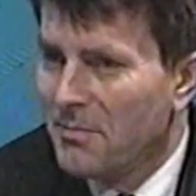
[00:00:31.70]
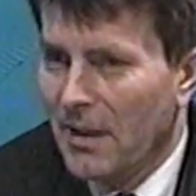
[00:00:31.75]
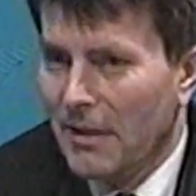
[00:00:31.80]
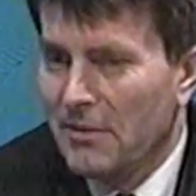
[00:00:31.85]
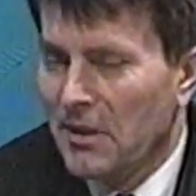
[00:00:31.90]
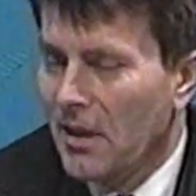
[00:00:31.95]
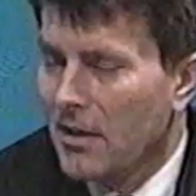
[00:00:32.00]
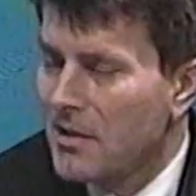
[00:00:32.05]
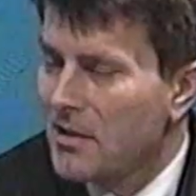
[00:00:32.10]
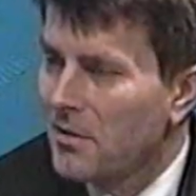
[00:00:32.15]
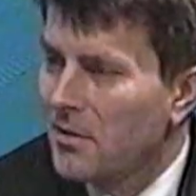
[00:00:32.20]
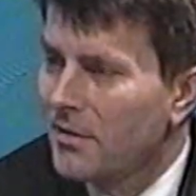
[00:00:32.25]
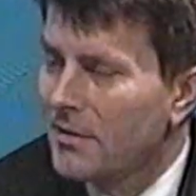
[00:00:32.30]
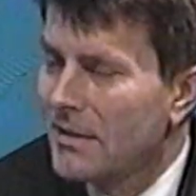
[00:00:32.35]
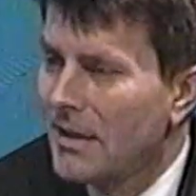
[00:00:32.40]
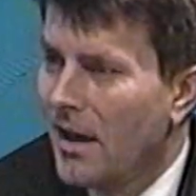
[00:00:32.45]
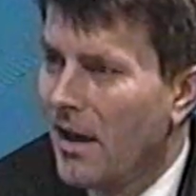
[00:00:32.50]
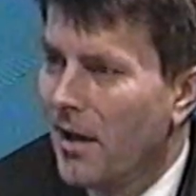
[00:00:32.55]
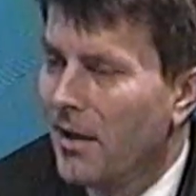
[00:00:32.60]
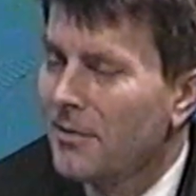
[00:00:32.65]
Prawie każdego
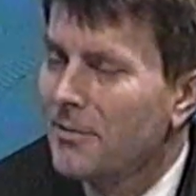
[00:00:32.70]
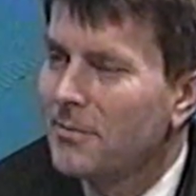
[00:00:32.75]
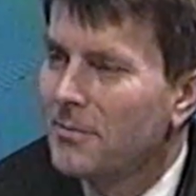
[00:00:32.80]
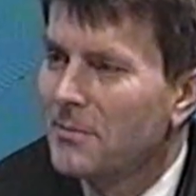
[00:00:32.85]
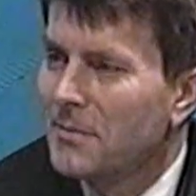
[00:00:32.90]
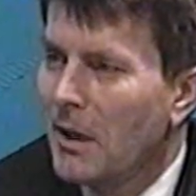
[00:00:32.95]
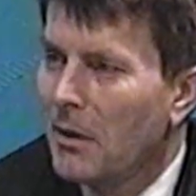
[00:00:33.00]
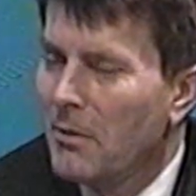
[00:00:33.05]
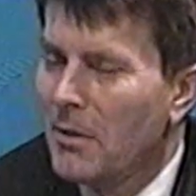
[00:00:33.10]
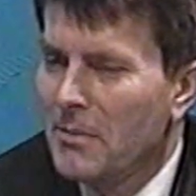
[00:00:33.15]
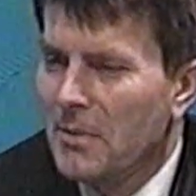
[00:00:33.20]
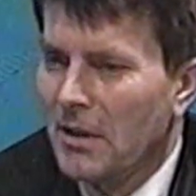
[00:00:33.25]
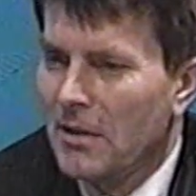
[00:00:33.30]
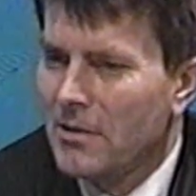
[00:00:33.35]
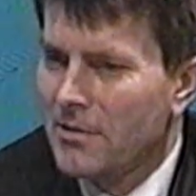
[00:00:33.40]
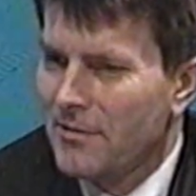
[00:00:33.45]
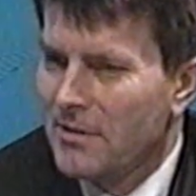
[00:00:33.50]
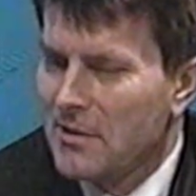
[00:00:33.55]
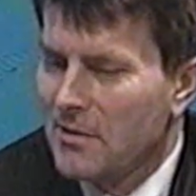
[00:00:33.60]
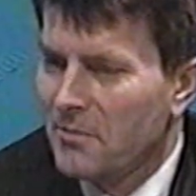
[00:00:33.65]
dnia miałem
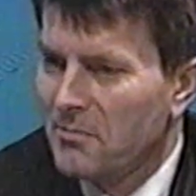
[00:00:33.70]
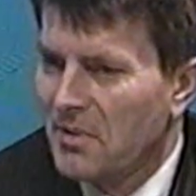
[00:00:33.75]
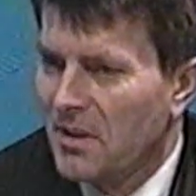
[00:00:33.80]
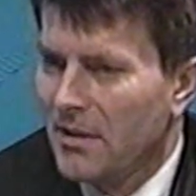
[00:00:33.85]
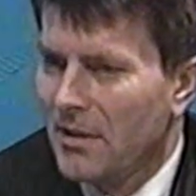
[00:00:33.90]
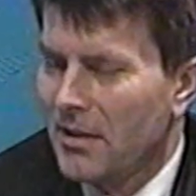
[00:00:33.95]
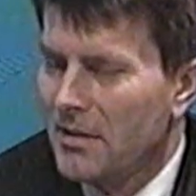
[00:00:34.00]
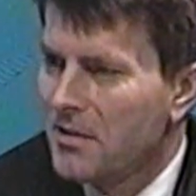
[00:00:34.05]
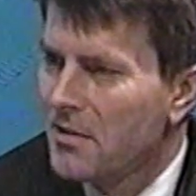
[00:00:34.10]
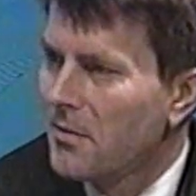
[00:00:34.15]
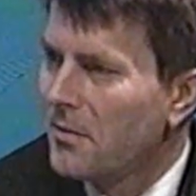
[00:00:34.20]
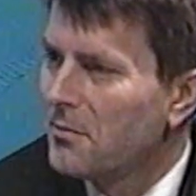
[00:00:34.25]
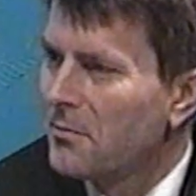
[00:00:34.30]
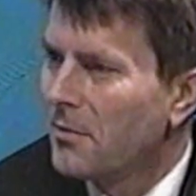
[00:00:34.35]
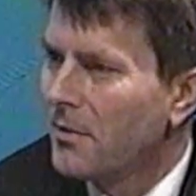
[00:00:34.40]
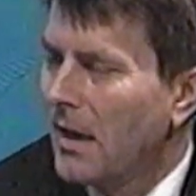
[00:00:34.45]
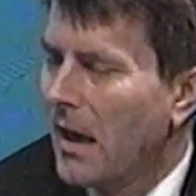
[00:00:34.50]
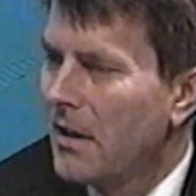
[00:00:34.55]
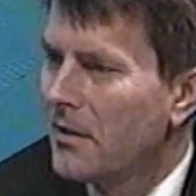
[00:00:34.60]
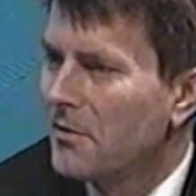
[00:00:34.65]
jakieś wystąpienie, czy to
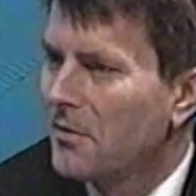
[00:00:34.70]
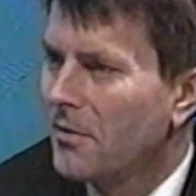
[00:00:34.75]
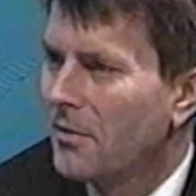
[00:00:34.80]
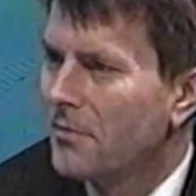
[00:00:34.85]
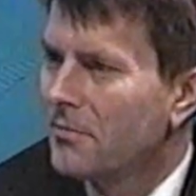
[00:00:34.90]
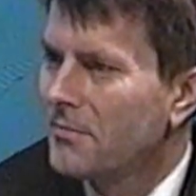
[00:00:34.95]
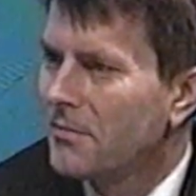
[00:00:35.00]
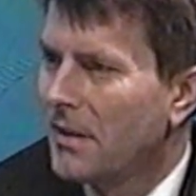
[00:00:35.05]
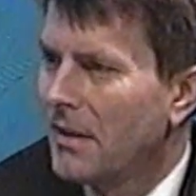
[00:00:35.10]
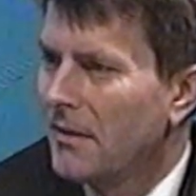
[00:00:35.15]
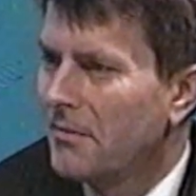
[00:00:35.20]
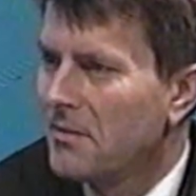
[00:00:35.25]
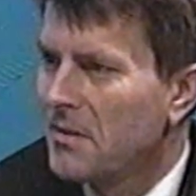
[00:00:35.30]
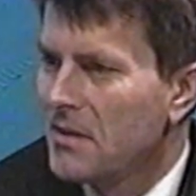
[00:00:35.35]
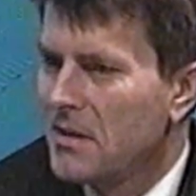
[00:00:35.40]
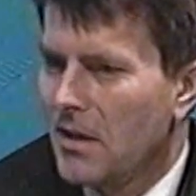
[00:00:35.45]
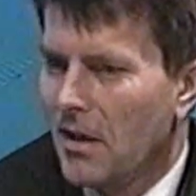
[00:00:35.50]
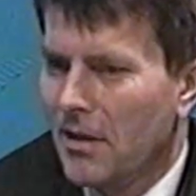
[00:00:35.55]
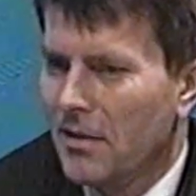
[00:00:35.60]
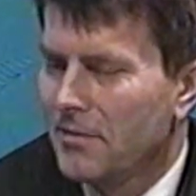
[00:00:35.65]
było radio,
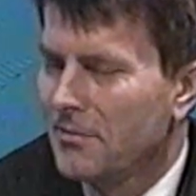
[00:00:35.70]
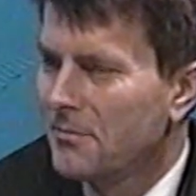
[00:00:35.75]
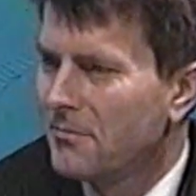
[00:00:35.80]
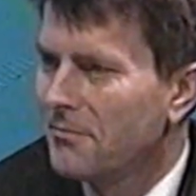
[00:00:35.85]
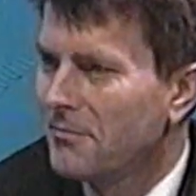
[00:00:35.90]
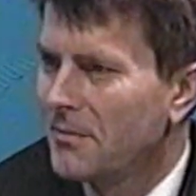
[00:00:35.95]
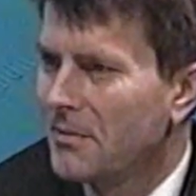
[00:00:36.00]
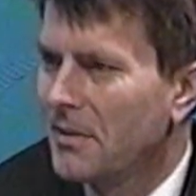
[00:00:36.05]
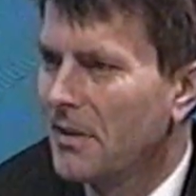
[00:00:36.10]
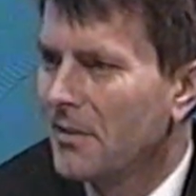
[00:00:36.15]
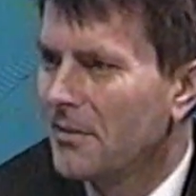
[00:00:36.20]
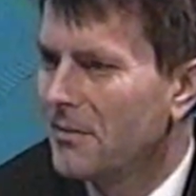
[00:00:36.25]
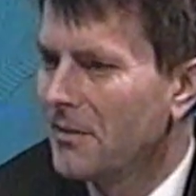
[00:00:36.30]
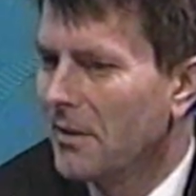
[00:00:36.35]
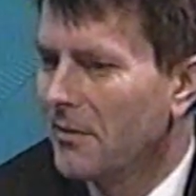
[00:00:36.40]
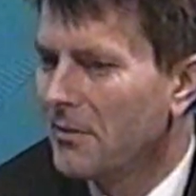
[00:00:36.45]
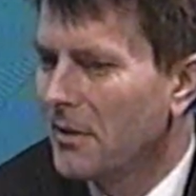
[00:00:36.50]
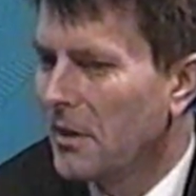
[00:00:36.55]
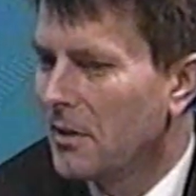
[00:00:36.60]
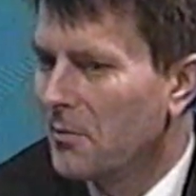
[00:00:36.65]
telewizja, nie,
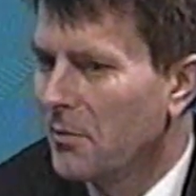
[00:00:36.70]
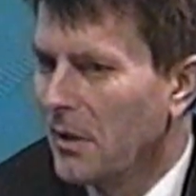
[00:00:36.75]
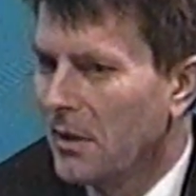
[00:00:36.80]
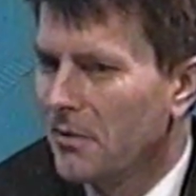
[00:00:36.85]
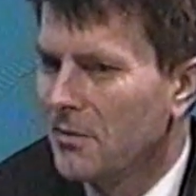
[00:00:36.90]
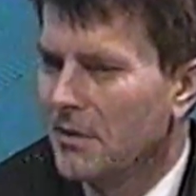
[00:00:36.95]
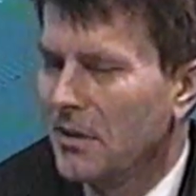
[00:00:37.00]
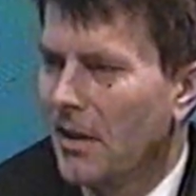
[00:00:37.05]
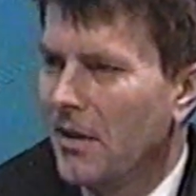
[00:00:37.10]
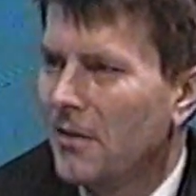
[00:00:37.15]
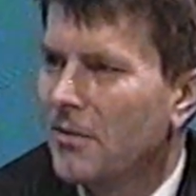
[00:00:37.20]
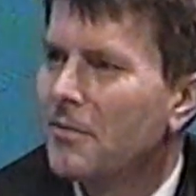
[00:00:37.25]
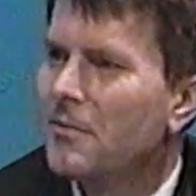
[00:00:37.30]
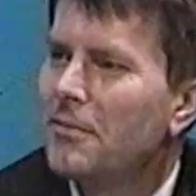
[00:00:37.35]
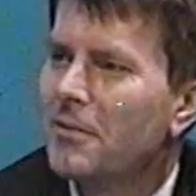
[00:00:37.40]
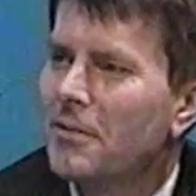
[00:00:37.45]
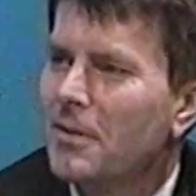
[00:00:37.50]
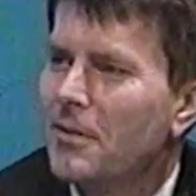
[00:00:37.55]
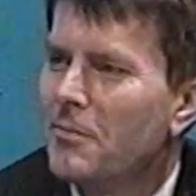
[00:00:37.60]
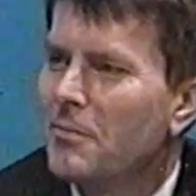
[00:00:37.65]
nie, niektórego dnia
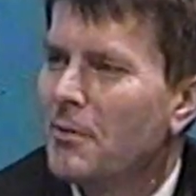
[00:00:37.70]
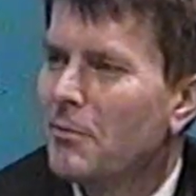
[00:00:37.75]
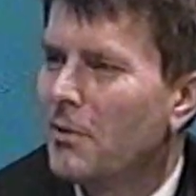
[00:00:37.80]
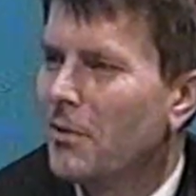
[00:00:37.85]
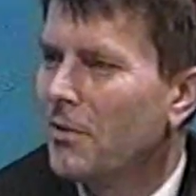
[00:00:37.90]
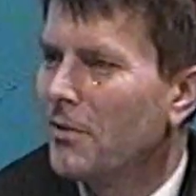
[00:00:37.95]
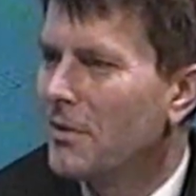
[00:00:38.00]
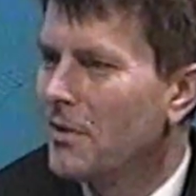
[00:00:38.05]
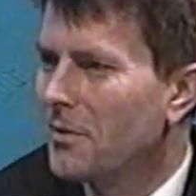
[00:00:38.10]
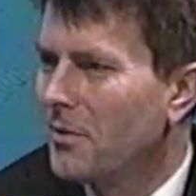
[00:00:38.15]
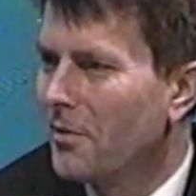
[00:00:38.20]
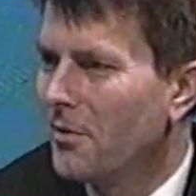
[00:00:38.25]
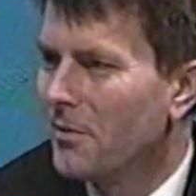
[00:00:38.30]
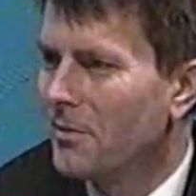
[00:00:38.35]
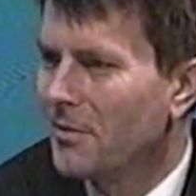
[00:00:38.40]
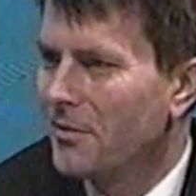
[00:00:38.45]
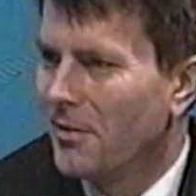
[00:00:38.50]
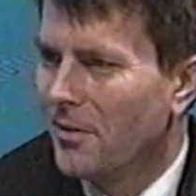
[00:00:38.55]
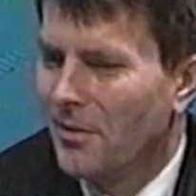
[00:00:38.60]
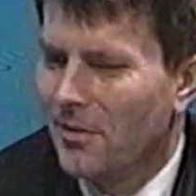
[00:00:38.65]
i było i to,
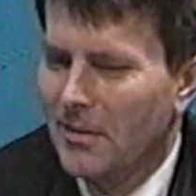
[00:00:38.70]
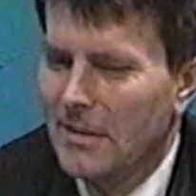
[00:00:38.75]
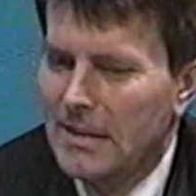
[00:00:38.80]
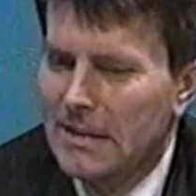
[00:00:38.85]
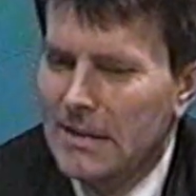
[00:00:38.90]
i to.